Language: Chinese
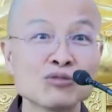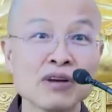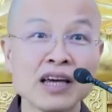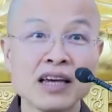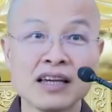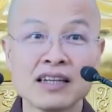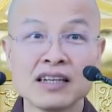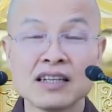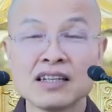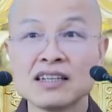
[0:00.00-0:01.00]
随，
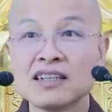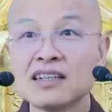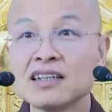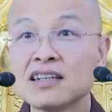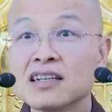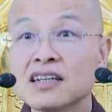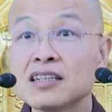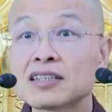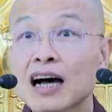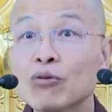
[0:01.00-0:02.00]
你
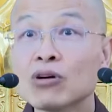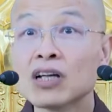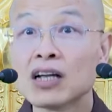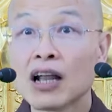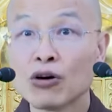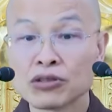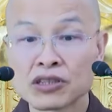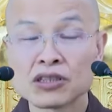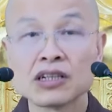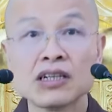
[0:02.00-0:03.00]
掌握了老
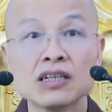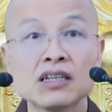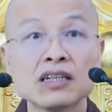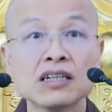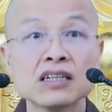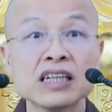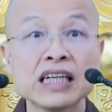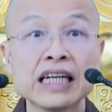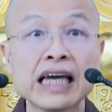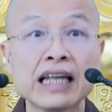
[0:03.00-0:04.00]
师的
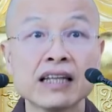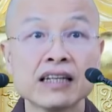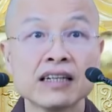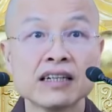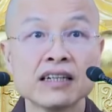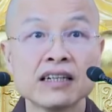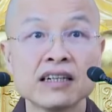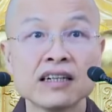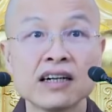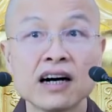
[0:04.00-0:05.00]
理念，
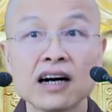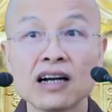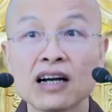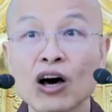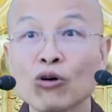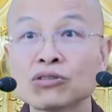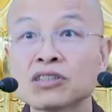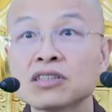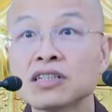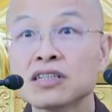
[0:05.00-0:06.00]
啊，老
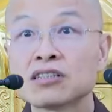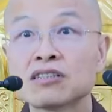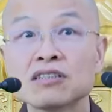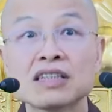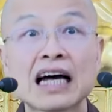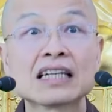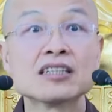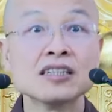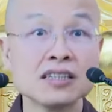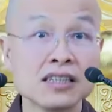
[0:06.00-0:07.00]
师的思想
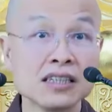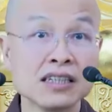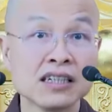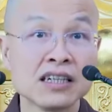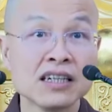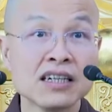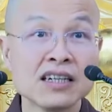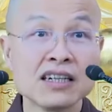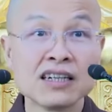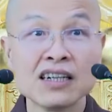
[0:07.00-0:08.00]
体系，
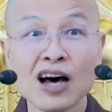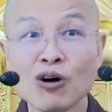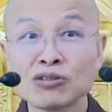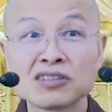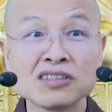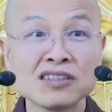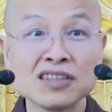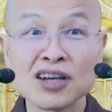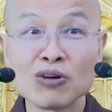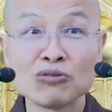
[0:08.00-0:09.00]
老师
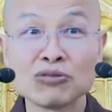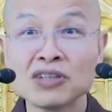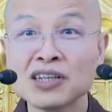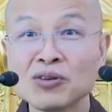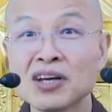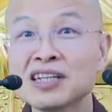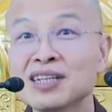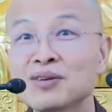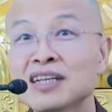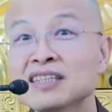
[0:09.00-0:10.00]
教学的原
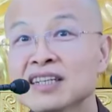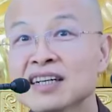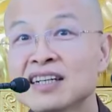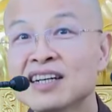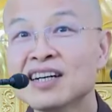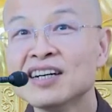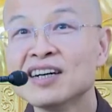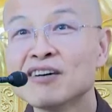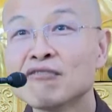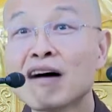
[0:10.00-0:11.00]
理、原则、
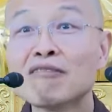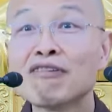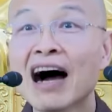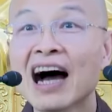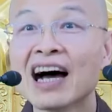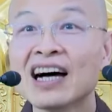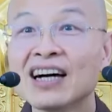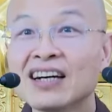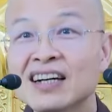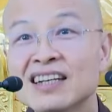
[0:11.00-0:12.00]
方法，
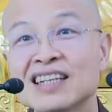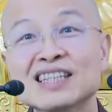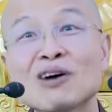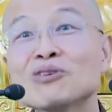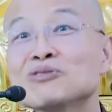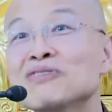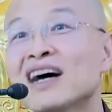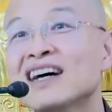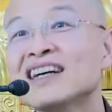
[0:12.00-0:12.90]
你掌握住了，